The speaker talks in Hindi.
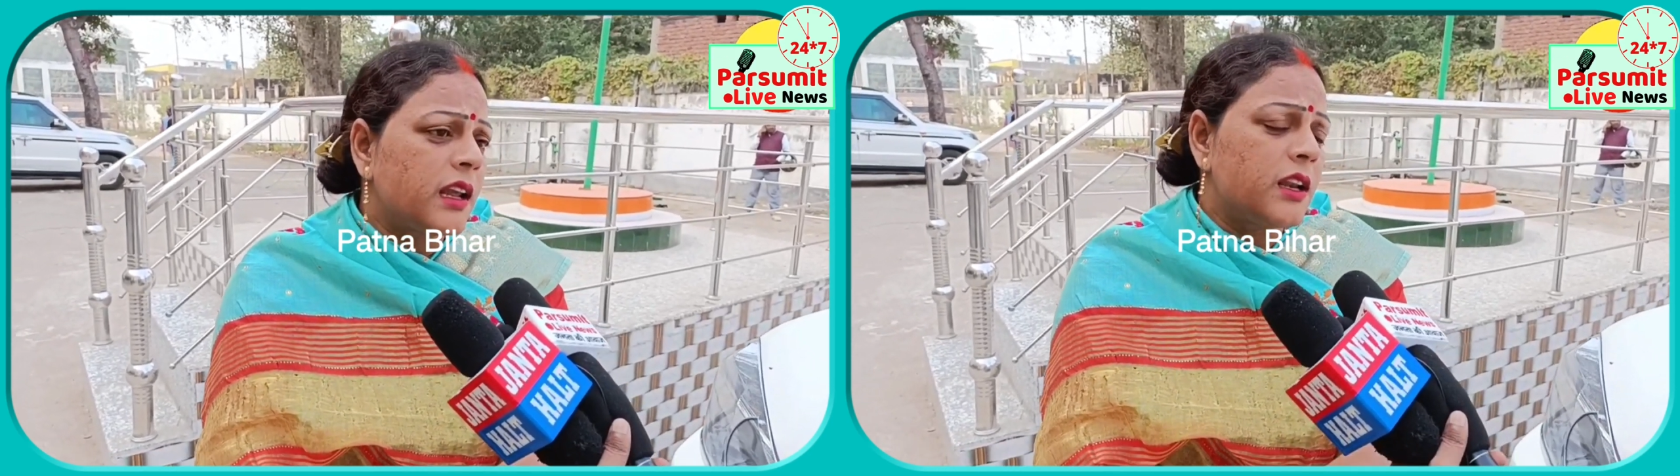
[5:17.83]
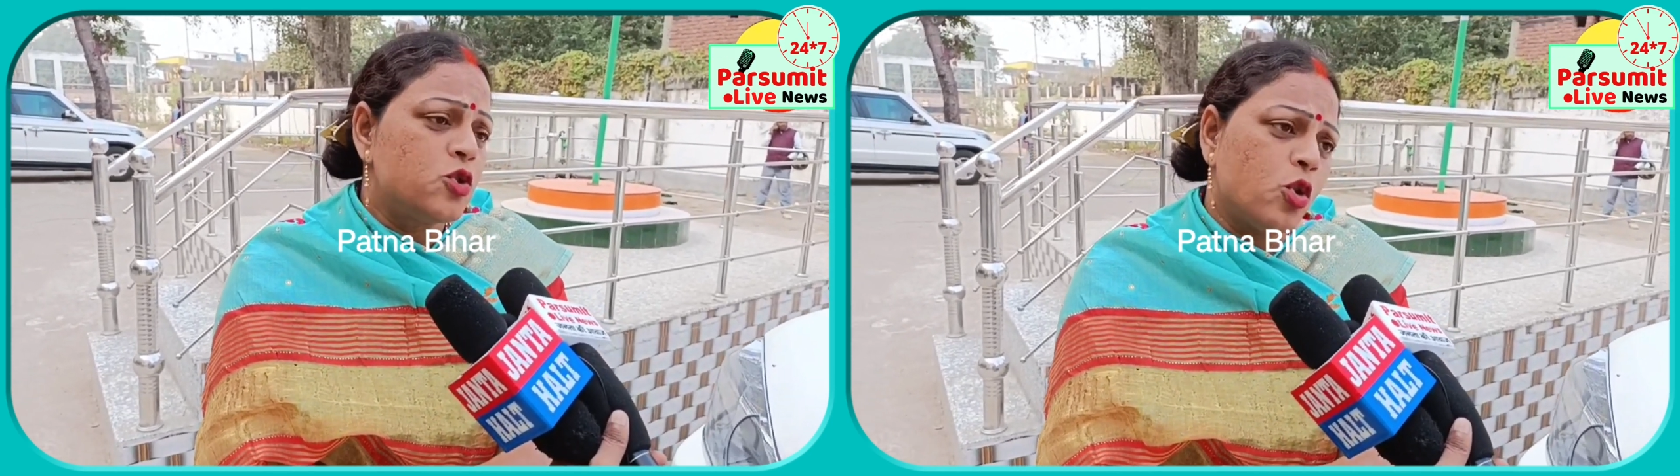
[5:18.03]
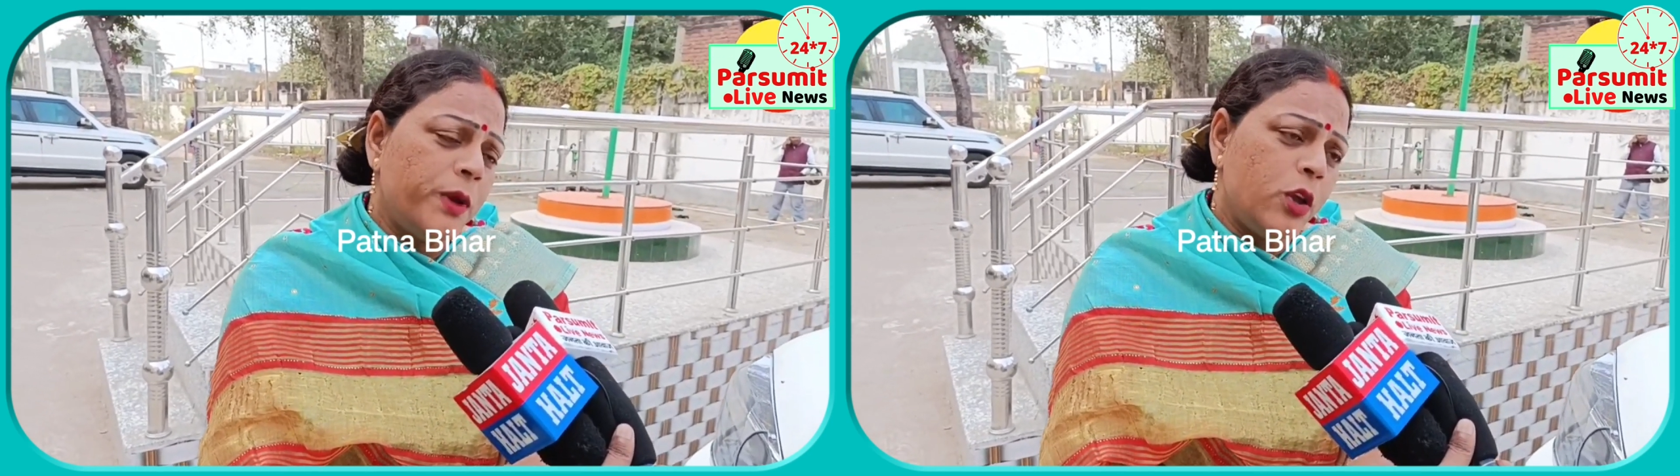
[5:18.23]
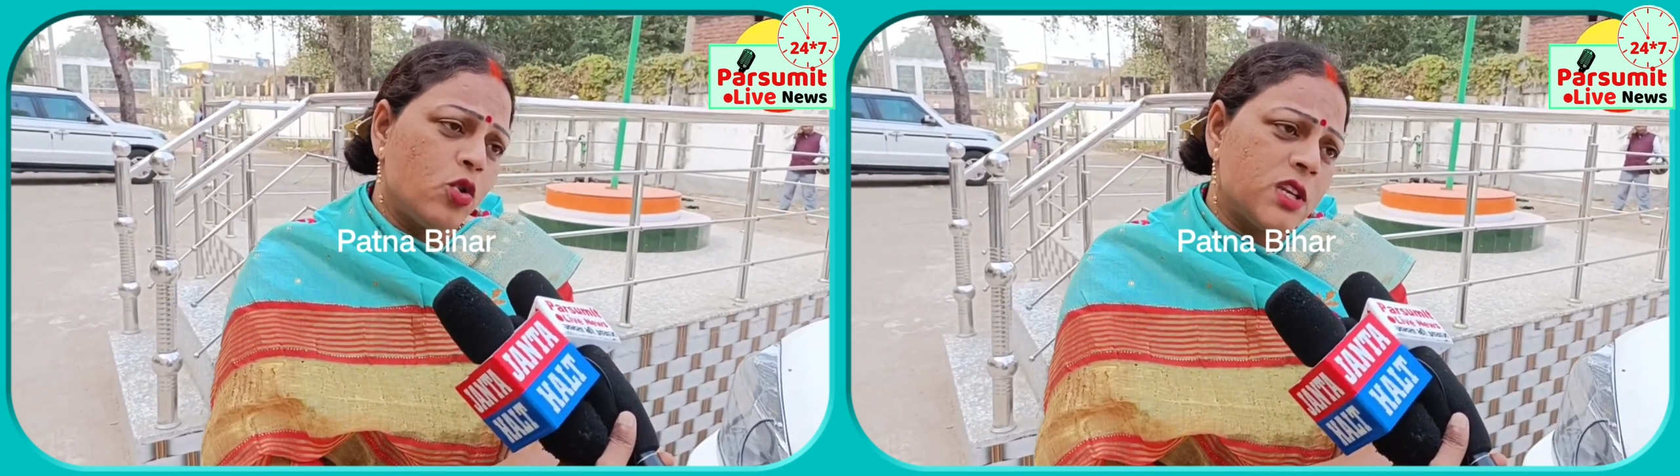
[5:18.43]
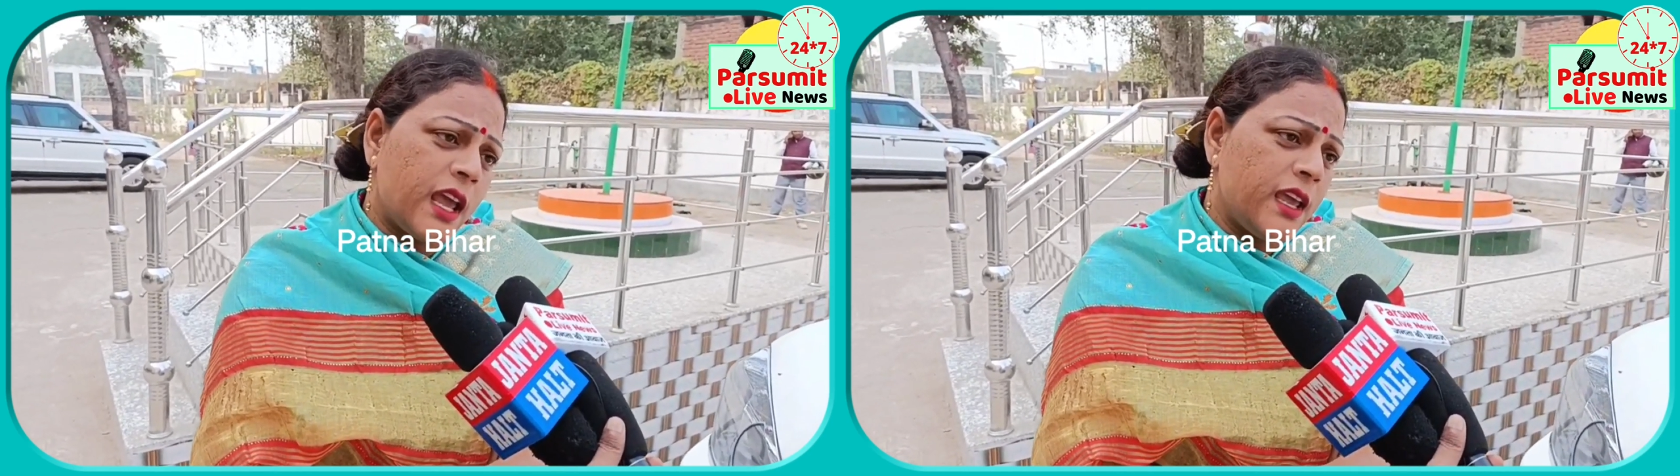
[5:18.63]
देखने के लिए जो
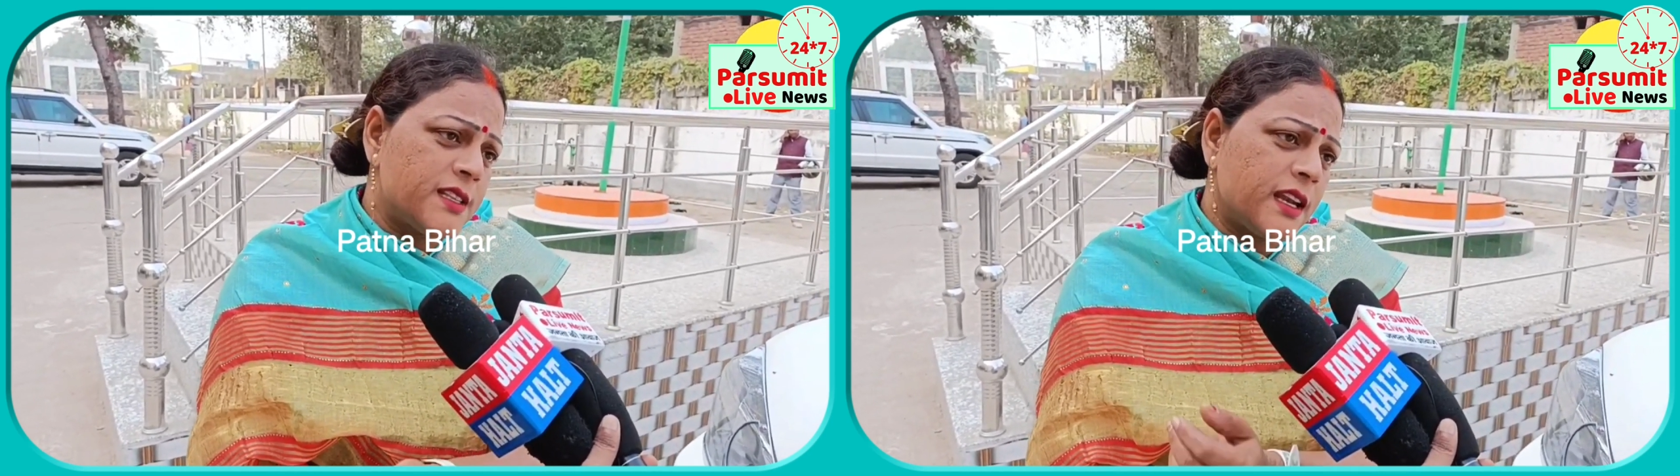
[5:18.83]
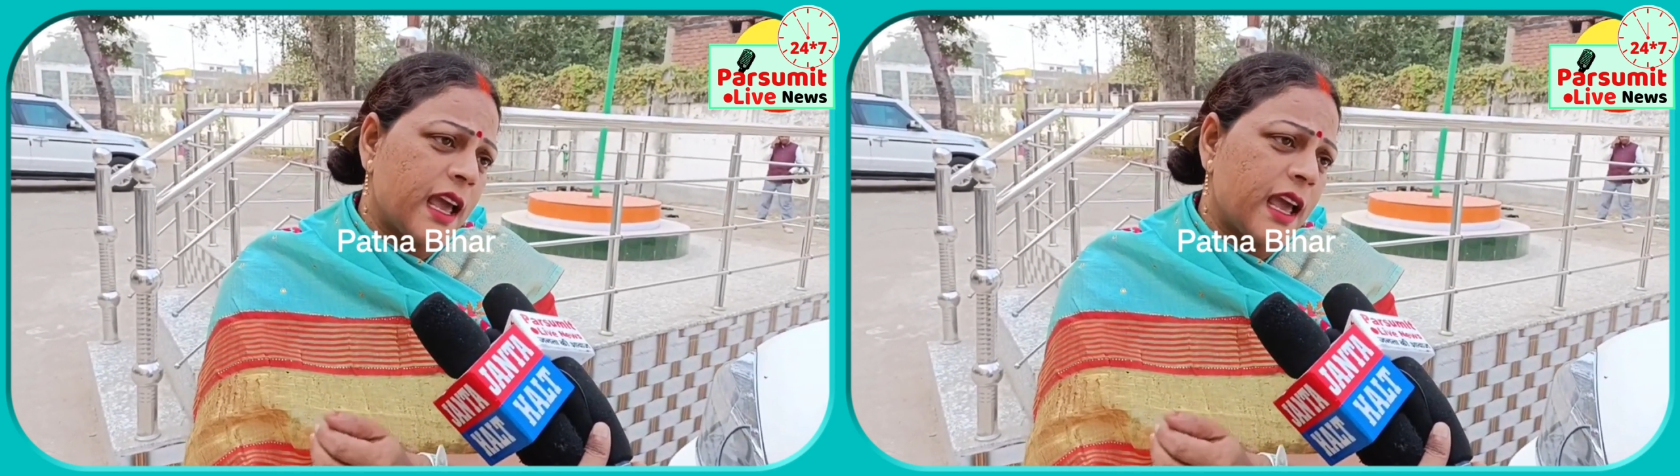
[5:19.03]
भी योजनाएँ हैं